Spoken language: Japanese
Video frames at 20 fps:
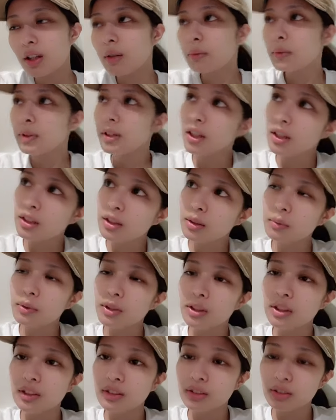眠やっても
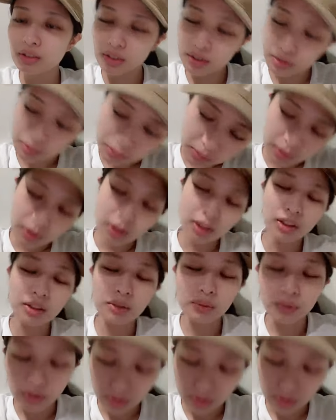らってる時にも寝てるもん